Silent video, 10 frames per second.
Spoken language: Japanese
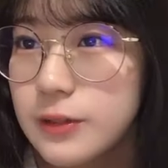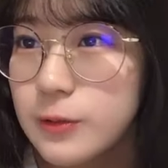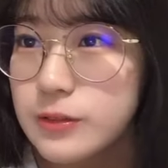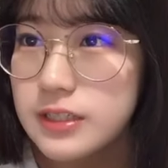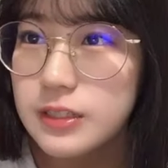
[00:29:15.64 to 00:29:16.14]

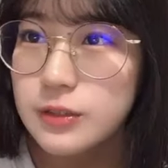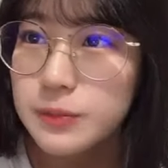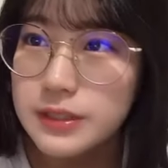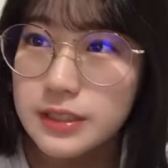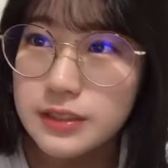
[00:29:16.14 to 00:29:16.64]
楽しかった
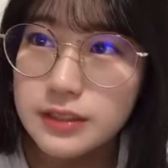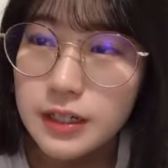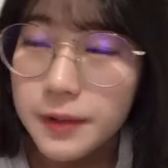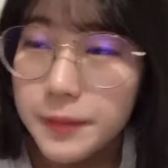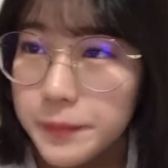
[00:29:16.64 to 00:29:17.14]
な
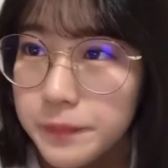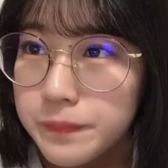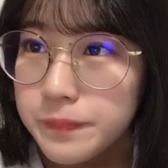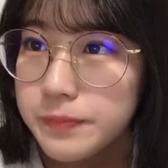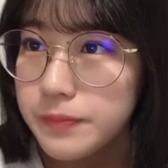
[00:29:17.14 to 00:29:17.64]
コンサートめちゃ
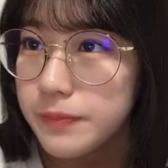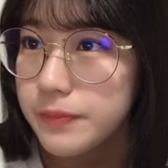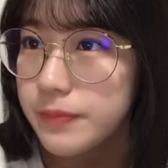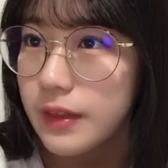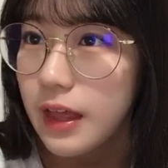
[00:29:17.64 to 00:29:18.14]
くちゃ
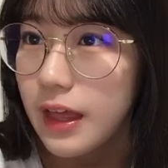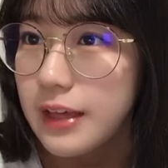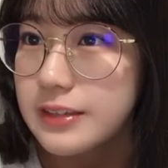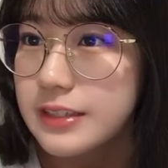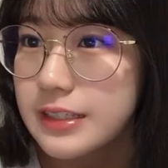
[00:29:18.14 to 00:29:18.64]

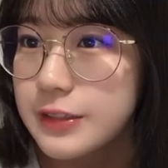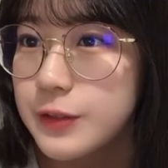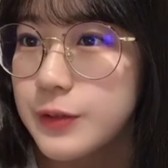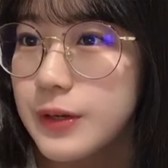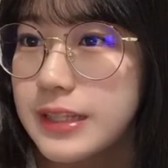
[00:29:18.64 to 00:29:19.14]

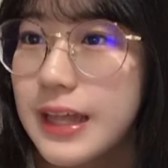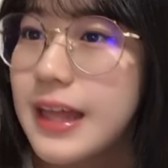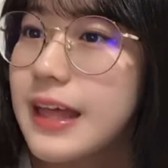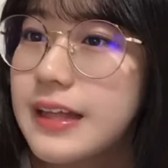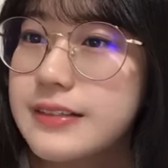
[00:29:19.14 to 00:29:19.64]
で
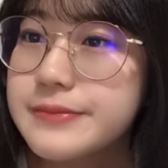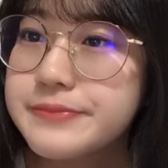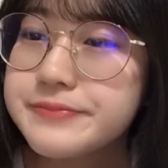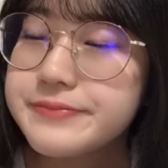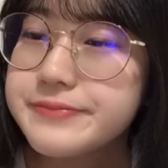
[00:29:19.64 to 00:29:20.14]
昨日は
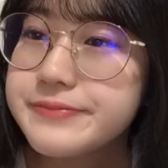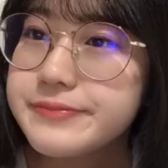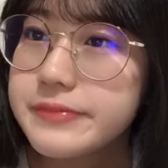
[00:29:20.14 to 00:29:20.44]
ね